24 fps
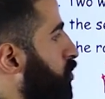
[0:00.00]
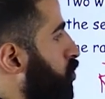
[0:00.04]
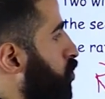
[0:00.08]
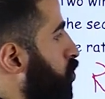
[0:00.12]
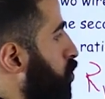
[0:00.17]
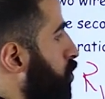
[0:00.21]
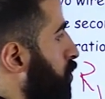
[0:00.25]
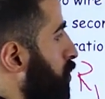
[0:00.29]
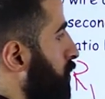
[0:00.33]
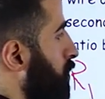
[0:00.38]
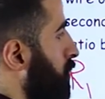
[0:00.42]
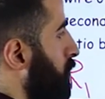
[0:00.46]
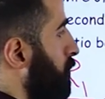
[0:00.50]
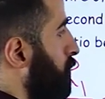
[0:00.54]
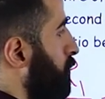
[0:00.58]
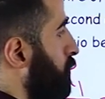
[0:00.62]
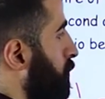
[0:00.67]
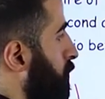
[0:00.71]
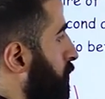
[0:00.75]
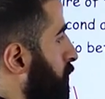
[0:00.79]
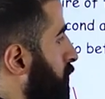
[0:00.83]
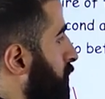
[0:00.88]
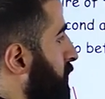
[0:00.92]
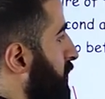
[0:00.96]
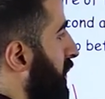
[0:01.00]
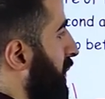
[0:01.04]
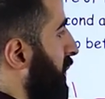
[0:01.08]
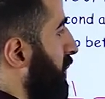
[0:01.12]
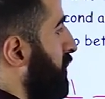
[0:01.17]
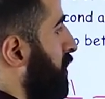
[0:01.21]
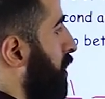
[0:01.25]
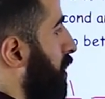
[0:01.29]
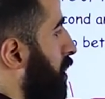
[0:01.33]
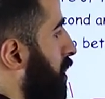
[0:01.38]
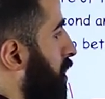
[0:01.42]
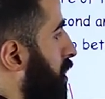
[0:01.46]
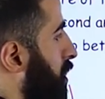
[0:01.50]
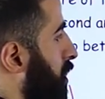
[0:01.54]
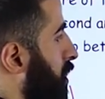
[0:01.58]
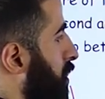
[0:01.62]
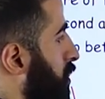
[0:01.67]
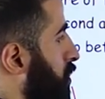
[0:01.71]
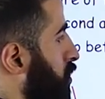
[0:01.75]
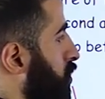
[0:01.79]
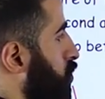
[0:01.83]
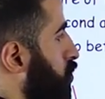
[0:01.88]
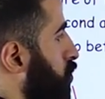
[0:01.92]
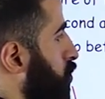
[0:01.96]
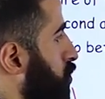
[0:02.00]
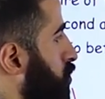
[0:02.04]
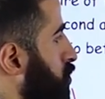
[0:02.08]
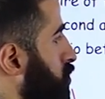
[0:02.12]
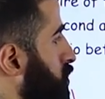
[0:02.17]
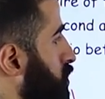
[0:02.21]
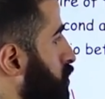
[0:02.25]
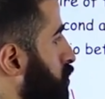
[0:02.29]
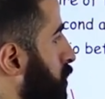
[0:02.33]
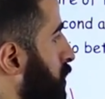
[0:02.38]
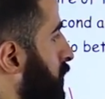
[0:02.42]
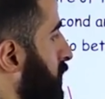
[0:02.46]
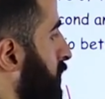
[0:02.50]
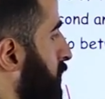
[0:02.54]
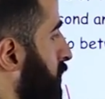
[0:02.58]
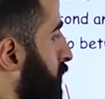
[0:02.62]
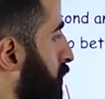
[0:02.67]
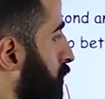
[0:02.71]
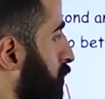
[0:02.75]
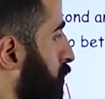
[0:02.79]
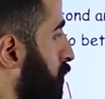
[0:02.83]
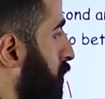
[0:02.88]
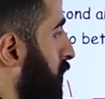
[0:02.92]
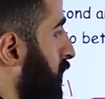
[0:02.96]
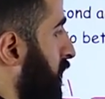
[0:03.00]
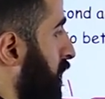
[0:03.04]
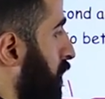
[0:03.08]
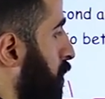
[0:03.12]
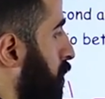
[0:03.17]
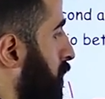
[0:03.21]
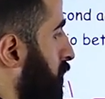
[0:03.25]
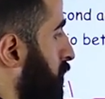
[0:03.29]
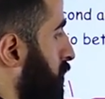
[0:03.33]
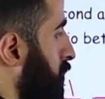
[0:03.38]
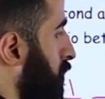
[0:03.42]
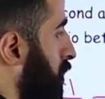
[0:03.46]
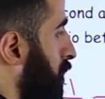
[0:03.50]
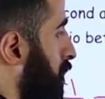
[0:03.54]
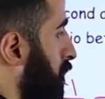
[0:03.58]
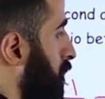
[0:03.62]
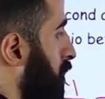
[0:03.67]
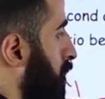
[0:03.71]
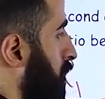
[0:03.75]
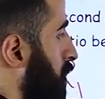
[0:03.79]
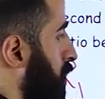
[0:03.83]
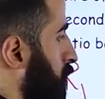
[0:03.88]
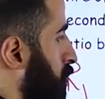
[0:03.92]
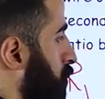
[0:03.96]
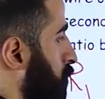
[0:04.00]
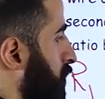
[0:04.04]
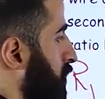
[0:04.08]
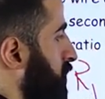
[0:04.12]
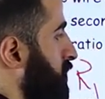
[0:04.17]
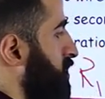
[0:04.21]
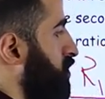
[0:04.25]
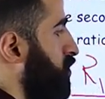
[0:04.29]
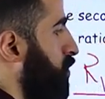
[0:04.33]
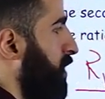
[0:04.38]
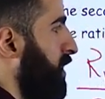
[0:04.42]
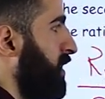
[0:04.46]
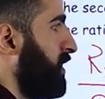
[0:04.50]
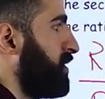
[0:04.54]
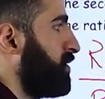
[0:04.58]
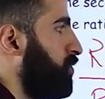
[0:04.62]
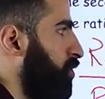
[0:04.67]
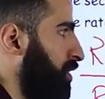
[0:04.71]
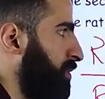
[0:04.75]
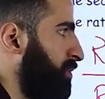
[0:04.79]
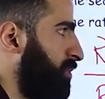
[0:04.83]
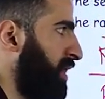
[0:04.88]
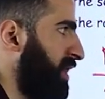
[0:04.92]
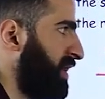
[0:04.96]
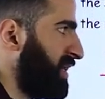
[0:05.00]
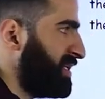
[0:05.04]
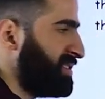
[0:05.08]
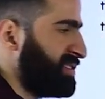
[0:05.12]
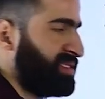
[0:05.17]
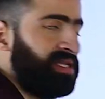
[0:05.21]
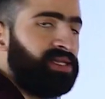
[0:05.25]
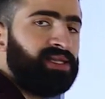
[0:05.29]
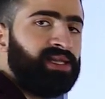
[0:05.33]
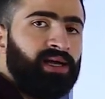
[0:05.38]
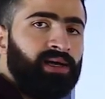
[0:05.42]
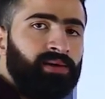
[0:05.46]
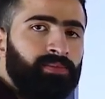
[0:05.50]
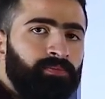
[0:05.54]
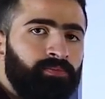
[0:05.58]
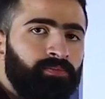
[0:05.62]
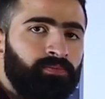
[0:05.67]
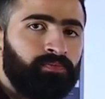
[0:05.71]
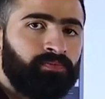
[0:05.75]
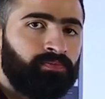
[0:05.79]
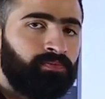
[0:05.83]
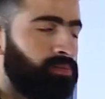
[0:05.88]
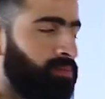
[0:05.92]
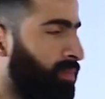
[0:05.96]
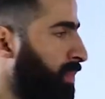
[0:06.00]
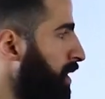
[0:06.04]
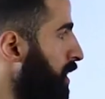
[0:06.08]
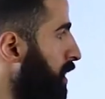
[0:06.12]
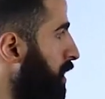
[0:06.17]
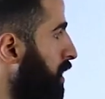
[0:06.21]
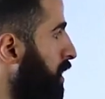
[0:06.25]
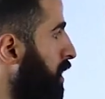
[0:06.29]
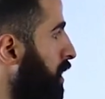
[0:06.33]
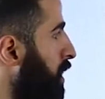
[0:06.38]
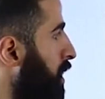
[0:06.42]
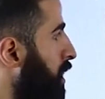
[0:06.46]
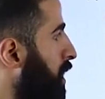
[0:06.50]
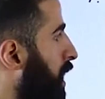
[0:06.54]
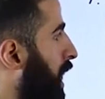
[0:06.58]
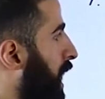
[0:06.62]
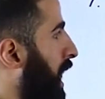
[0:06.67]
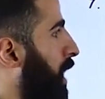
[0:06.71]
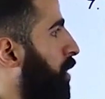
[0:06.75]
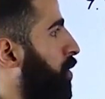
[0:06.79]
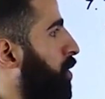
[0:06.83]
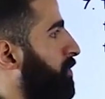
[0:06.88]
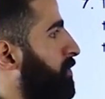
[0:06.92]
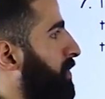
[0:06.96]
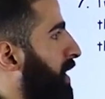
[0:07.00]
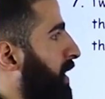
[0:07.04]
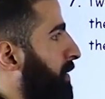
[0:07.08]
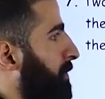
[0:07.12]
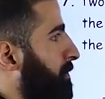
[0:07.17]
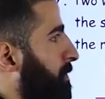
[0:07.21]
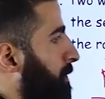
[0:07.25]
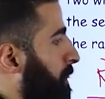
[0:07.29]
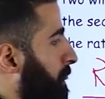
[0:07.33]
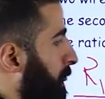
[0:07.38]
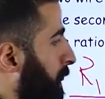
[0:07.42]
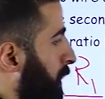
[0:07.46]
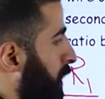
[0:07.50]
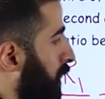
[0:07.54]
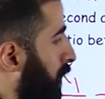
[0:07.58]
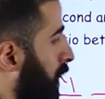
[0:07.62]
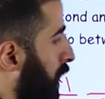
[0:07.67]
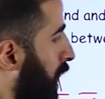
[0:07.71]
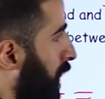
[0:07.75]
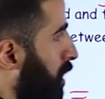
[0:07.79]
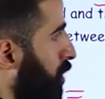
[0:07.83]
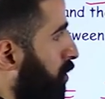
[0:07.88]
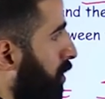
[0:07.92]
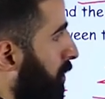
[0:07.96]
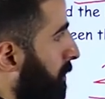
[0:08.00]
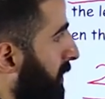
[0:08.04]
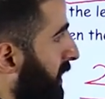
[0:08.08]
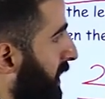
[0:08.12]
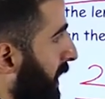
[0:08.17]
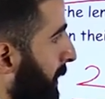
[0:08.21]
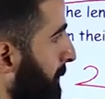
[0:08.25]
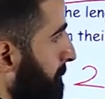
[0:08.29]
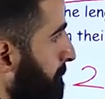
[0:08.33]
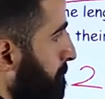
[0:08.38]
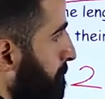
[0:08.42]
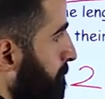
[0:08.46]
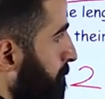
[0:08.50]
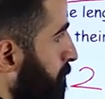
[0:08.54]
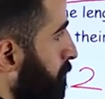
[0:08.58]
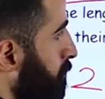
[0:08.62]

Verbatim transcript: 2 يعني ار 2 سكوير واريا 1 ار 1 سكوير والباي كنسلتها عوض بقى ار 1 بكام؟